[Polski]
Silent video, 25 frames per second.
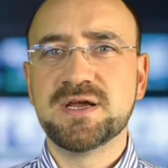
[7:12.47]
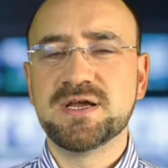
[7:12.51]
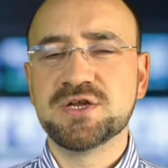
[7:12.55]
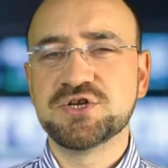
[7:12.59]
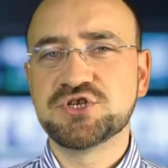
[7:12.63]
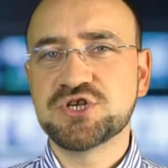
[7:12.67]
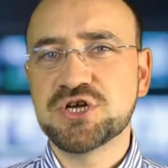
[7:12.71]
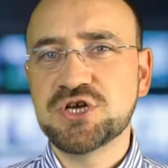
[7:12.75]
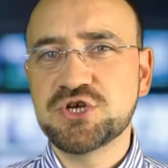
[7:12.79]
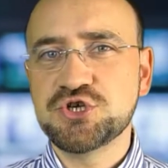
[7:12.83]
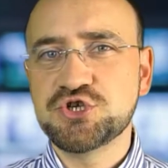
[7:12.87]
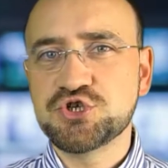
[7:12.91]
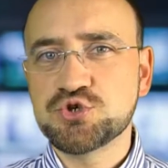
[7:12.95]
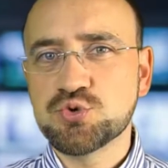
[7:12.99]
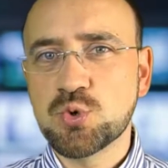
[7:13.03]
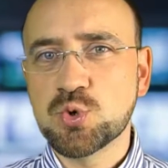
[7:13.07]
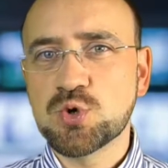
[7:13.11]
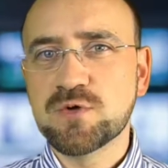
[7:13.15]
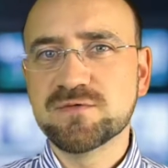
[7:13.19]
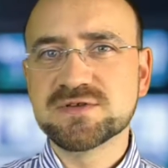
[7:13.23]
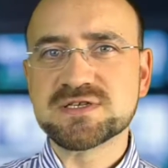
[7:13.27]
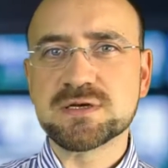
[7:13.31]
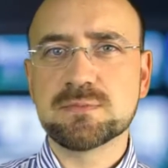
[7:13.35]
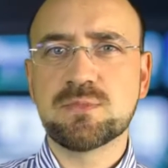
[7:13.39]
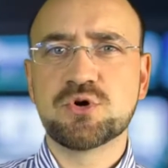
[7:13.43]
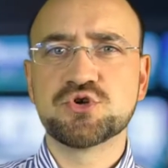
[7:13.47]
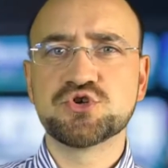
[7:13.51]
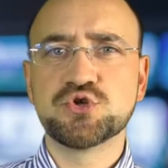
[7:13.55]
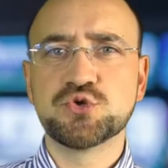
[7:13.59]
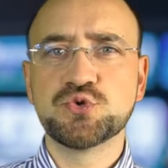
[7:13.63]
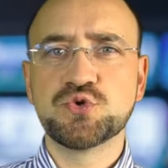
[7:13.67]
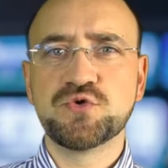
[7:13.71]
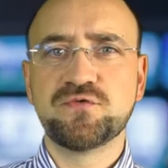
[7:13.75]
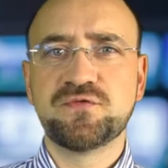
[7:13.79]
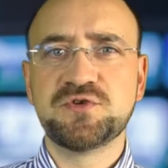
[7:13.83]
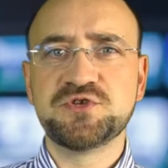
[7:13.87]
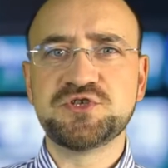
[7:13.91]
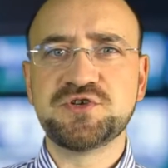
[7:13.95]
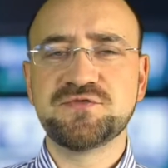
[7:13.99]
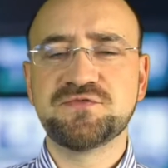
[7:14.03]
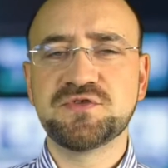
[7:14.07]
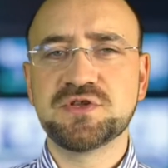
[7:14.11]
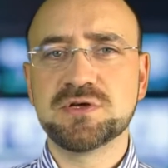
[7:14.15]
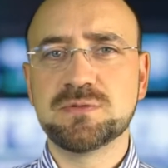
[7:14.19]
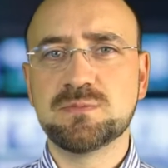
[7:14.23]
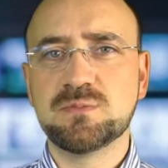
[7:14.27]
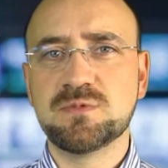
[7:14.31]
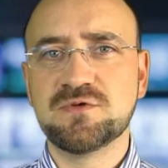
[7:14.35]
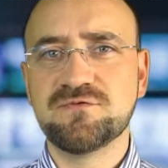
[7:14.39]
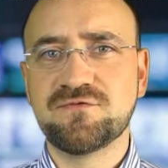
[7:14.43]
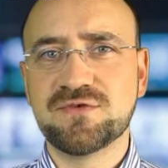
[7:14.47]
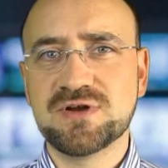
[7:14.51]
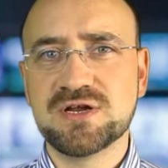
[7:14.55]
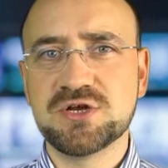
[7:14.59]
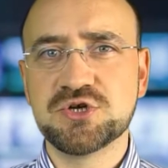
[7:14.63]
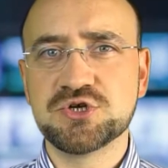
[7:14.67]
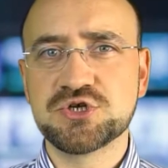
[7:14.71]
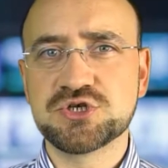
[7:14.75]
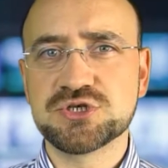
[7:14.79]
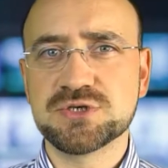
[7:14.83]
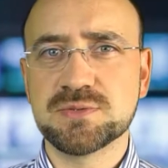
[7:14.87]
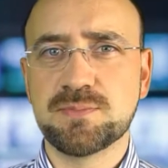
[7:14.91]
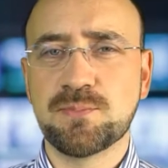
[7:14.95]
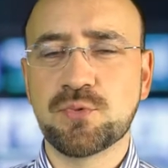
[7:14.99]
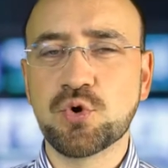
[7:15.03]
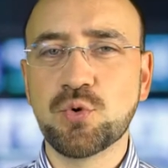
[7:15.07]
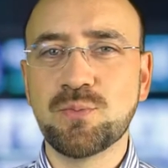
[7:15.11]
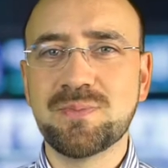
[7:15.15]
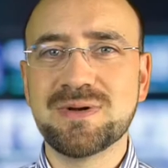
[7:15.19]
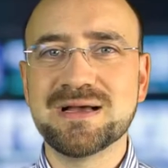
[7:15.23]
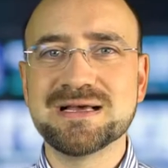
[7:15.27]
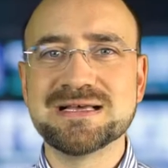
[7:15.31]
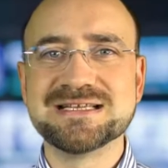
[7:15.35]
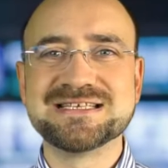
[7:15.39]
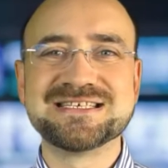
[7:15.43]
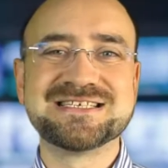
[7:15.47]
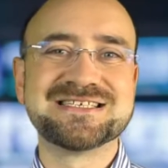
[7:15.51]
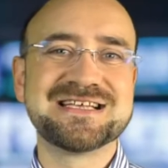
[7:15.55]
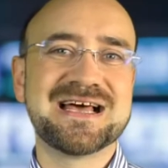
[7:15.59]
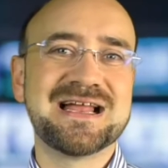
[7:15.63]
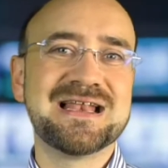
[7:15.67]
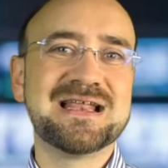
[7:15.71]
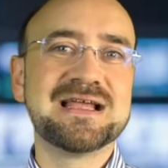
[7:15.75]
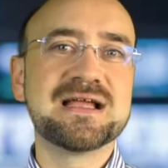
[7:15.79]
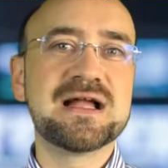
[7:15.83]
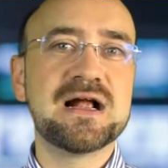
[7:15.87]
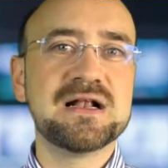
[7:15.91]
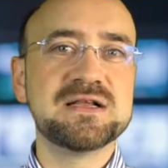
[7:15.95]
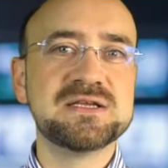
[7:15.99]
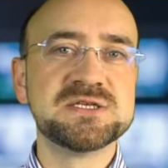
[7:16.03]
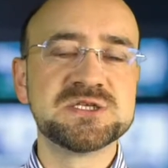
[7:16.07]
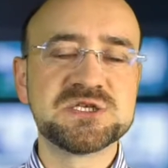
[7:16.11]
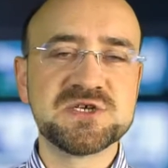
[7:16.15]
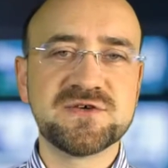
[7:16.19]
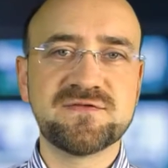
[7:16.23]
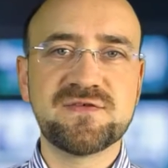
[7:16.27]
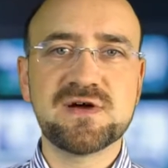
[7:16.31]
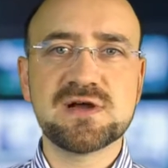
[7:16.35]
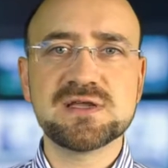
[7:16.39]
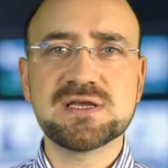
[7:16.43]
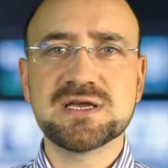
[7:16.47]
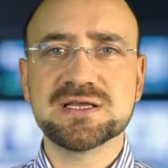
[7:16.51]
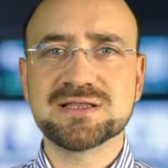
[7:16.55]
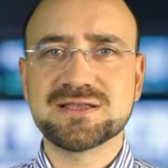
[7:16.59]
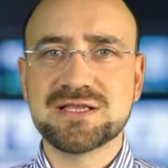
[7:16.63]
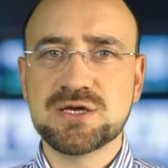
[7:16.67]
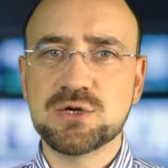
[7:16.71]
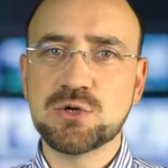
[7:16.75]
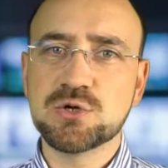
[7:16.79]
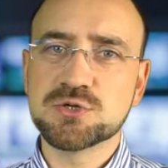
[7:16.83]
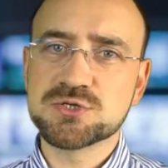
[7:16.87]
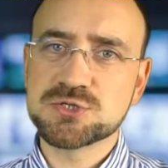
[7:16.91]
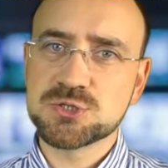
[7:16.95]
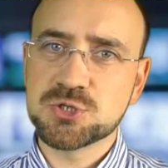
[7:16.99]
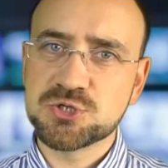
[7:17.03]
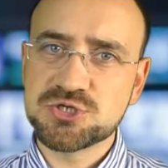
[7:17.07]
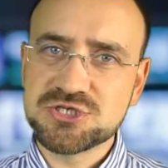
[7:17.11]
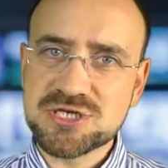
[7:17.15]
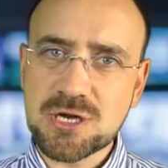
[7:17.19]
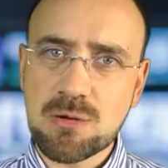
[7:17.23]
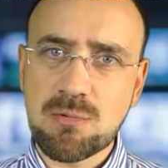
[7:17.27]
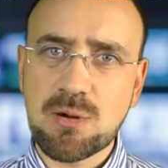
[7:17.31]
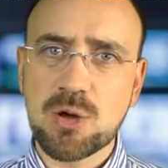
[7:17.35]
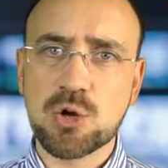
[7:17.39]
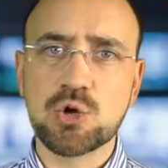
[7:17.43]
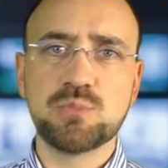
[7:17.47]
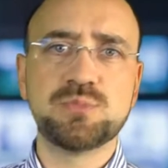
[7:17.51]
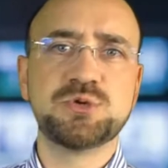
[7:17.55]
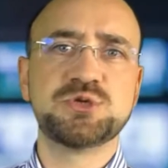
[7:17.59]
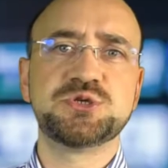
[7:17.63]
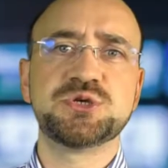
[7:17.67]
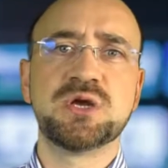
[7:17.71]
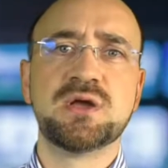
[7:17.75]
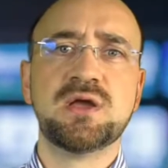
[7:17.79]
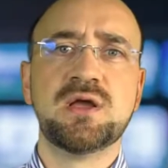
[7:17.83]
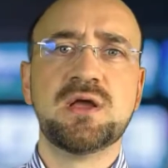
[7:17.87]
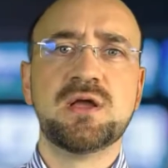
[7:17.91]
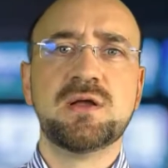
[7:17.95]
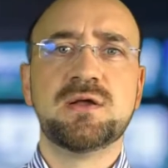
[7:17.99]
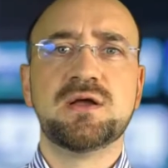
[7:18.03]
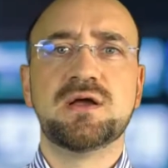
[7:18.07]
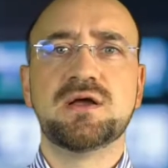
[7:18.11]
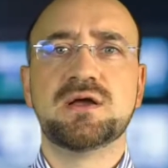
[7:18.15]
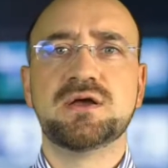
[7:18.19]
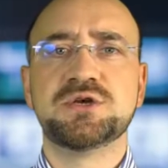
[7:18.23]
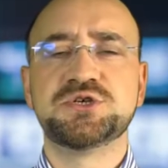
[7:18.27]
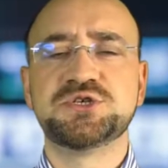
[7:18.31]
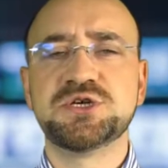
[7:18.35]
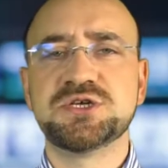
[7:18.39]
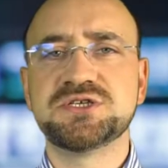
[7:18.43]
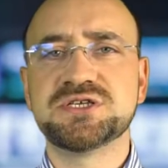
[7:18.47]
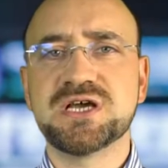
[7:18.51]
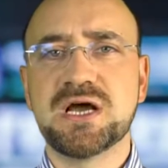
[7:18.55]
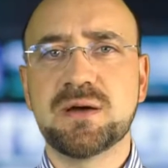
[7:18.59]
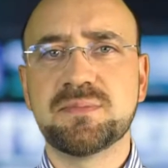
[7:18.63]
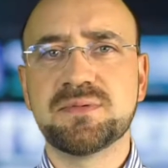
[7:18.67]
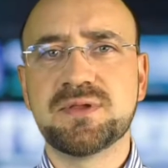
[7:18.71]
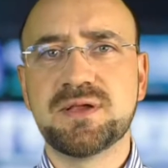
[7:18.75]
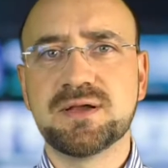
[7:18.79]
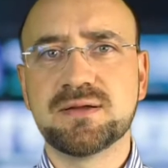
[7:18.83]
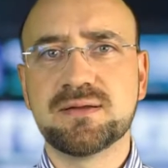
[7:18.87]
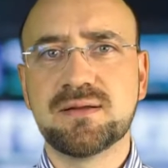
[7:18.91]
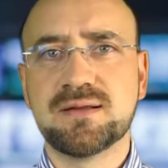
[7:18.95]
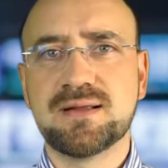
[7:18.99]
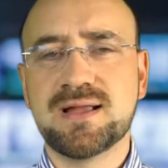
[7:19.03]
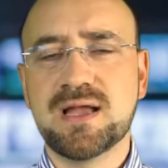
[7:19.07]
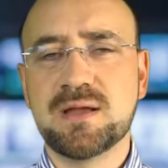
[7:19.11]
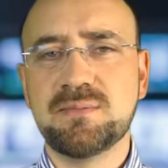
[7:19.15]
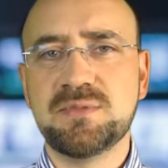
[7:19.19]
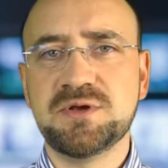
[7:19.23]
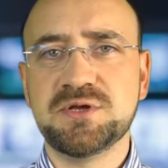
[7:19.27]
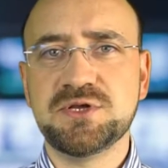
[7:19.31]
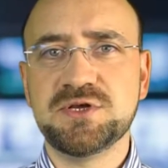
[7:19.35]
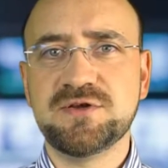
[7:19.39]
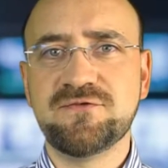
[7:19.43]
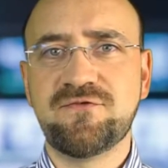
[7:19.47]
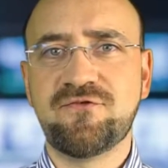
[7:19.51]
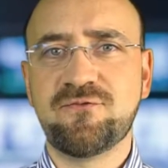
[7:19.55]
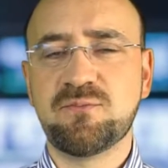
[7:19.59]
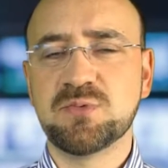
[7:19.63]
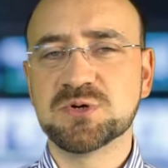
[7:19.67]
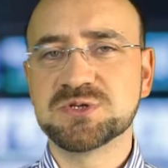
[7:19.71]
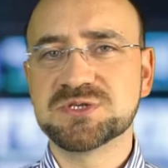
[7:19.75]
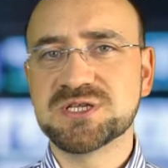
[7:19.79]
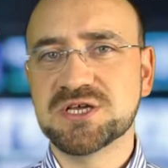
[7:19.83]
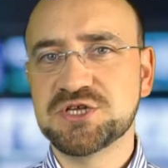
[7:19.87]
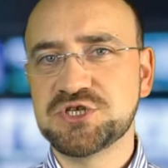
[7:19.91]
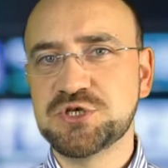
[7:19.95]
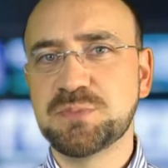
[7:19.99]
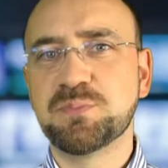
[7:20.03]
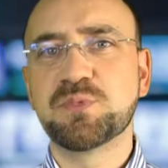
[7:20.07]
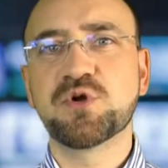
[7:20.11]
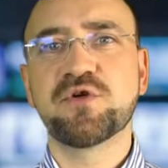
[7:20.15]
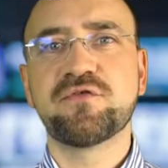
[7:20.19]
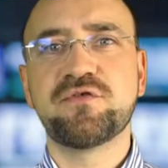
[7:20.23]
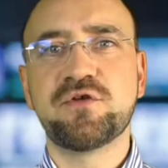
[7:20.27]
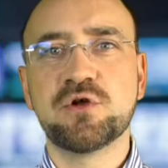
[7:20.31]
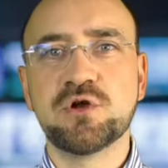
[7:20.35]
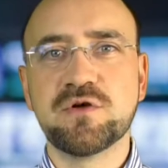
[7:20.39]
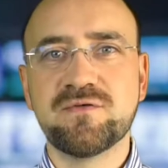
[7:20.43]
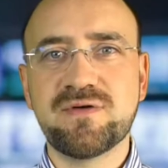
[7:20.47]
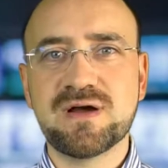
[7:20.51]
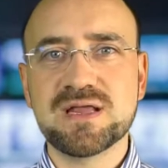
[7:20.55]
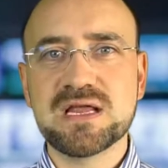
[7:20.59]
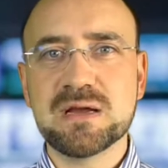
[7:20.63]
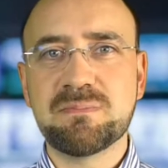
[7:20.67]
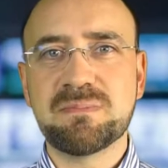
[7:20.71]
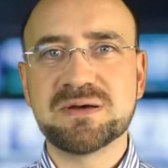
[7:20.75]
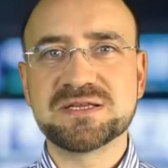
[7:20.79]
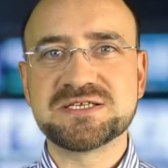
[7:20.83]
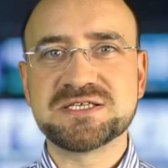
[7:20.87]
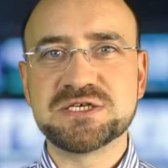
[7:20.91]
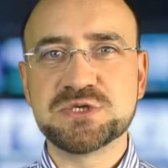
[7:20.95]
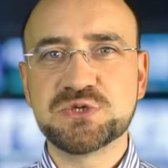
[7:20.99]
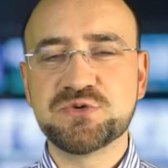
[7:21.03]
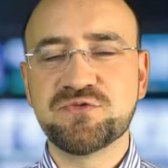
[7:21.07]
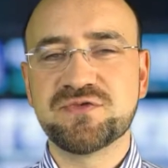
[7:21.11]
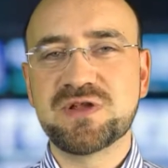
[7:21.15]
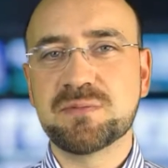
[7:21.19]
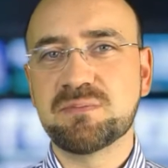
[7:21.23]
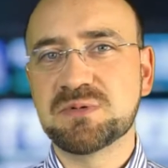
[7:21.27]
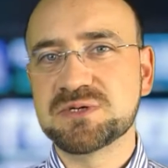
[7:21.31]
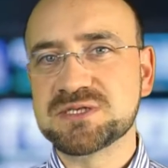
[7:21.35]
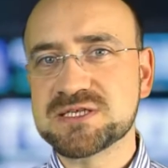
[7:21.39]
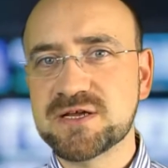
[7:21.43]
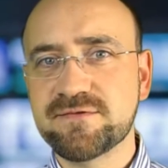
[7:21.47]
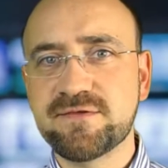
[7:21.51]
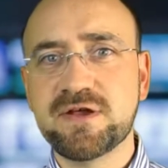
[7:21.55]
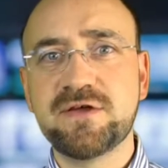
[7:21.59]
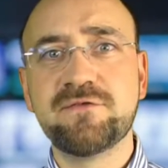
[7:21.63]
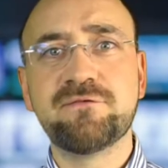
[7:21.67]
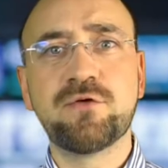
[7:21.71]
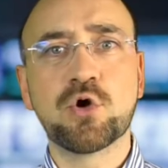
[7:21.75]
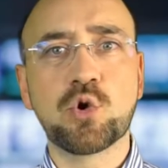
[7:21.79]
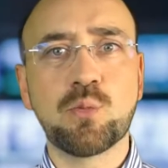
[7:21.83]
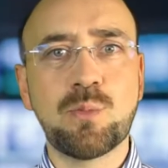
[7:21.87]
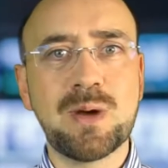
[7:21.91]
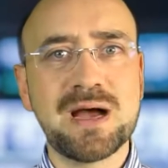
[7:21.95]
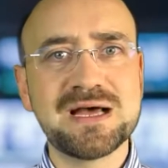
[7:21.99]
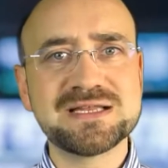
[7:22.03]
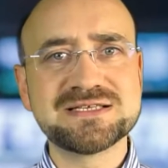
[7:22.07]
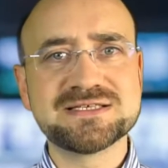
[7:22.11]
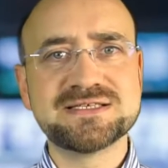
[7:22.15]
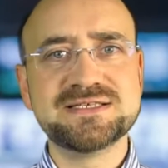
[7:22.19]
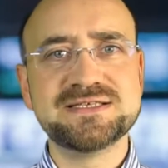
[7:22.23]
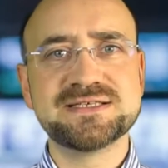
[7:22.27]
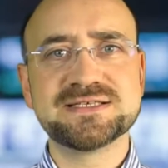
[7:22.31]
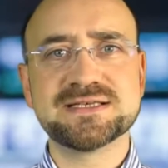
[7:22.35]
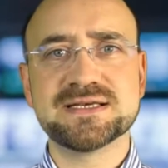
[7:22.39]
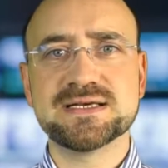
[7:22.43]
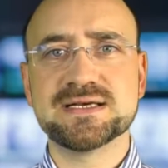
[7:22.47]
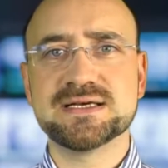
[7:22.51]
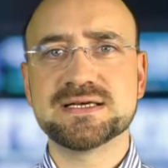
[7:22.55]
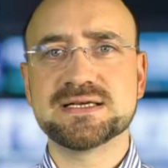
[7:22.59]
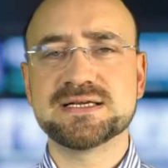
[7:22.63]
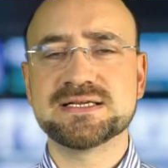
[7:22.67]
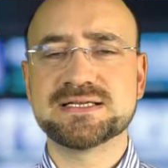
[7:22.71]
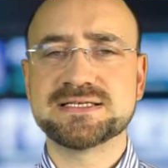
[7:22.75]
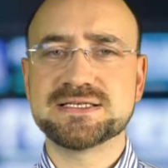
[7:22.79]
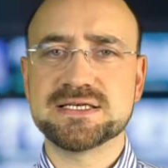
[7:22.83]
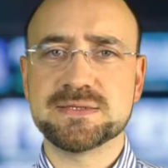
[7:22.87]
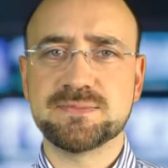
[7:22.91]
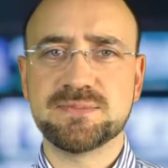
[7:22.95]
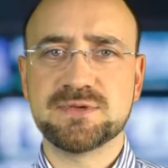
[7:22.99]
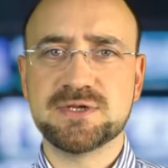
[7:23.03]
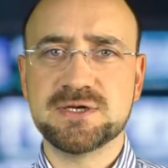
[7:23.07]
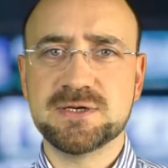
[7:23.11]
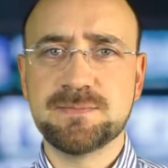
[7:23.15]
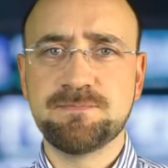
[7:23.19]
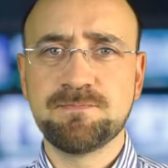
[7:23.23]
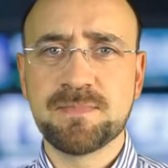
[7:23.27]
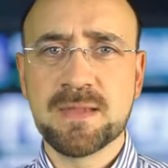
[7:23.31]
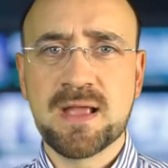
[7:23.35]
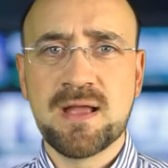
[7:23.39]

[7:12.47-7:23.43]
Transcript: Część członków samorządu widzi w tym wręcz próbę zalegalizowania tego, co chciała robić e, sieć aptek Gemini w postaci profilowania pacjentów na podstawie informacji z recepty